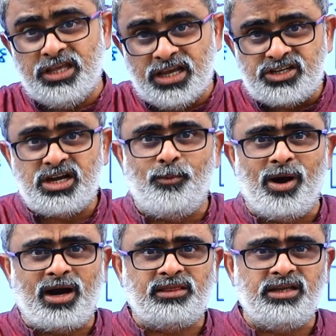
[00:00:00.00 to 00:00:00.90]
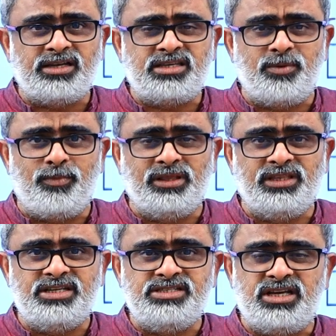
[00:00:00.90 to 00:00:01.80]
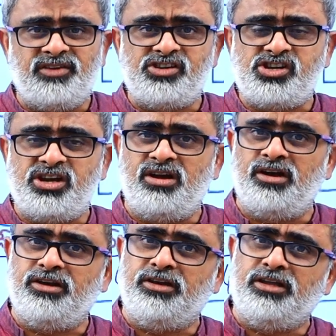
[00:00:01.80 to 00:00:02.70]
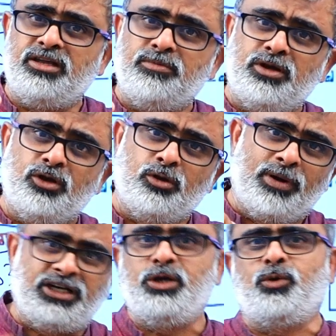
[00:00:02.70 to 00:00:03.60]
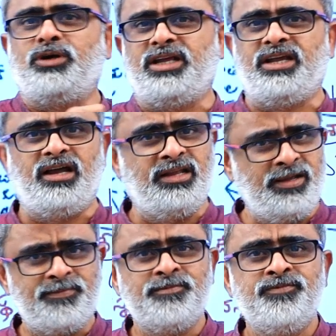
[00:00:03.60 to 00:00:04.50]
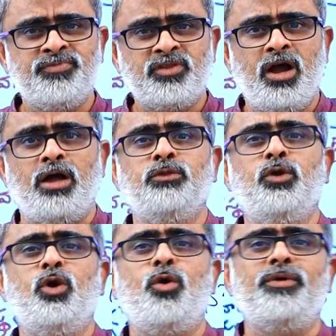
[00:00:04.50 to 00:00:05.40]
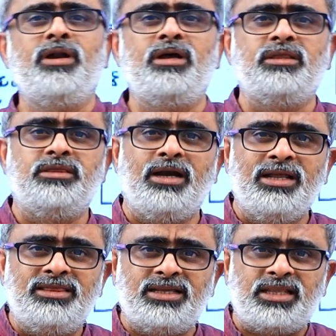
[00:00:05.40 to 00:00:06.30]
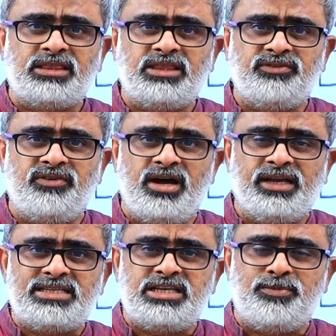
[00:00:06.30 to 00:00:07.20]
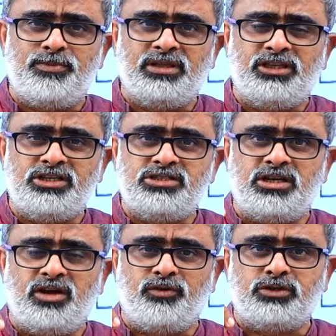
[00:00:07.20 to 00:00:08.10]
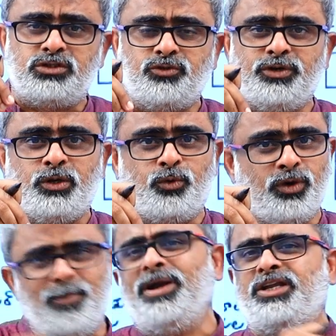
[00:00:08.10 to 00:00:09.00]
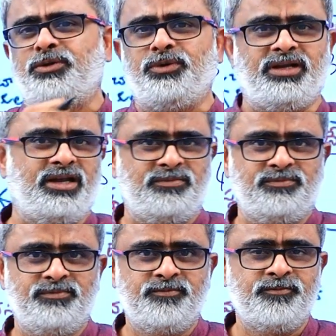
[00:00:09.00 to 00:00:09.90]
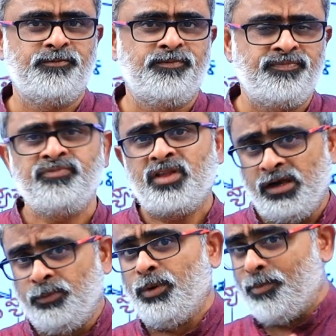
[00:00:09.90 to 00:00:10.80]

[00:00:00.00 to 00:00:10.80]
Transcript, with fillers: దేశభక్తికి సంబంధించిన విషయాన్ని మీరు బట్టి కొట్టేయాలి అందులో ఉన్న దళిత తత్వానికి సంబంధించిన వస్తువుని కూడా బట్టి కొట్టేయాలి ఇప్పుడు